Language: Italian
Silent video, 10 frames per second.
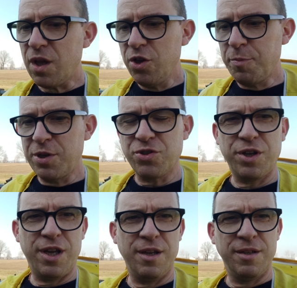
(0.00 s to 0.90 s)
io
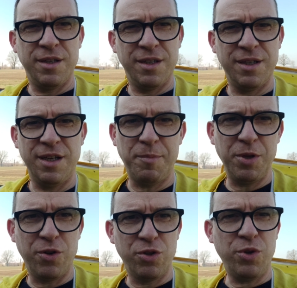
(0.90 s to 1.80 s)
penso che
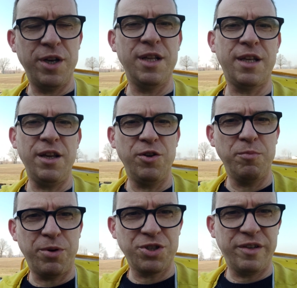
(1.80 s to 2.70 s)
l'apicoltura in Italia
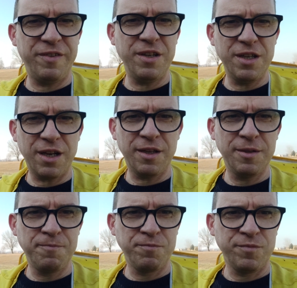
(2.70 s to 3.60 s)
non possa finire,
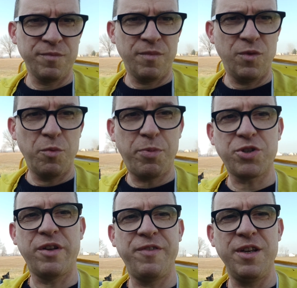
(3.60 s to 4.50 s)
non
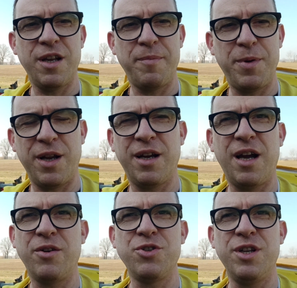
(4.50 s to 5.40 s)
possa finire per
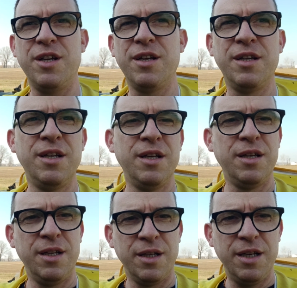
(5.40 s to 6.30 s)
cause
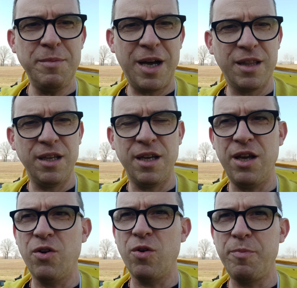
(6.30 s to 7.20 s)

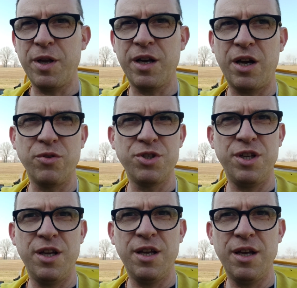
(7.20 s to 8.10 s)
climatiche o per
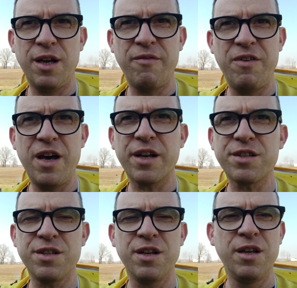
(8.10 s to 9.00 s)
cause
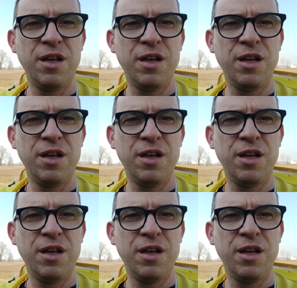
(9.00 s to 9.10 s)
avverse.